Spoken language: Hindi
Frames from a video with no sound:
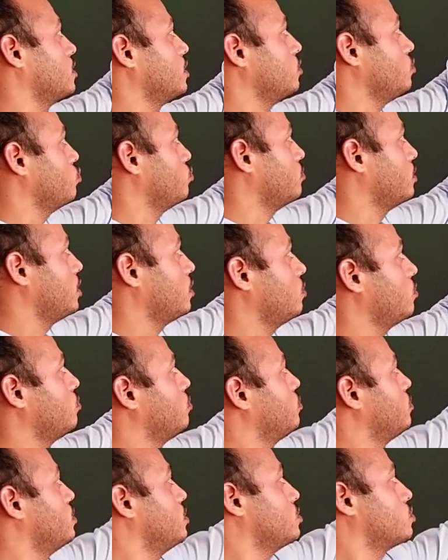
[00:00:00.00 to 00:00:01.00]
से u मान लो
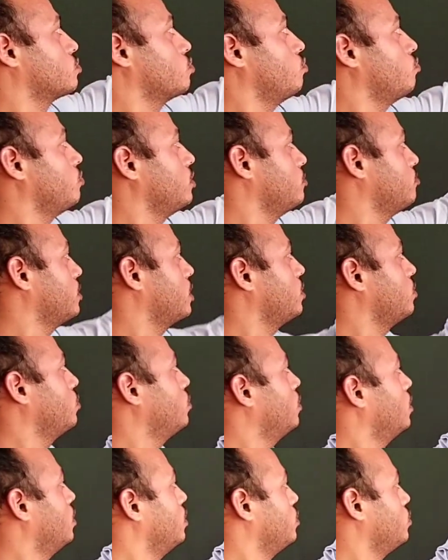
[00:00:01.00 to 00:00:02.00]
इसको v मान
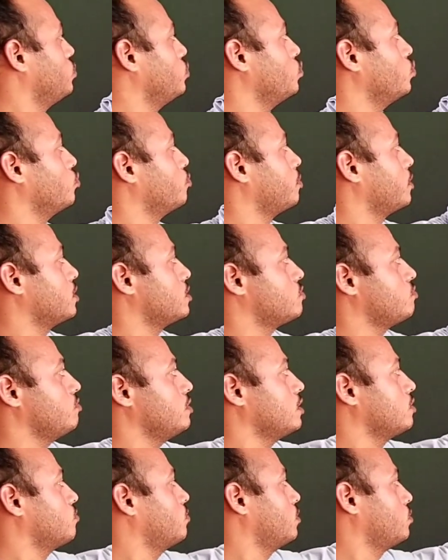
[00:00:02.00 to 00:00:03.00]
लो यू प्लस
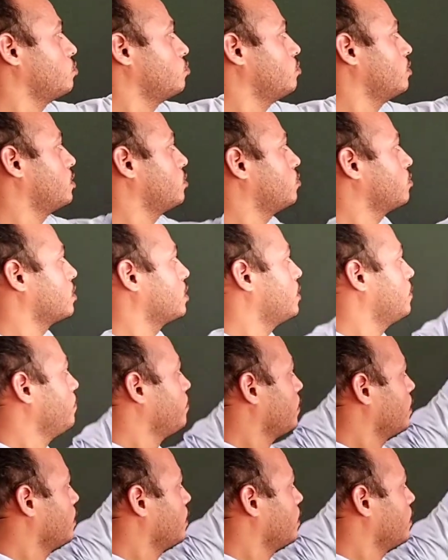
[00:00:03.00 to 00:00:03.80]
वी इक्वल टू वन हो गया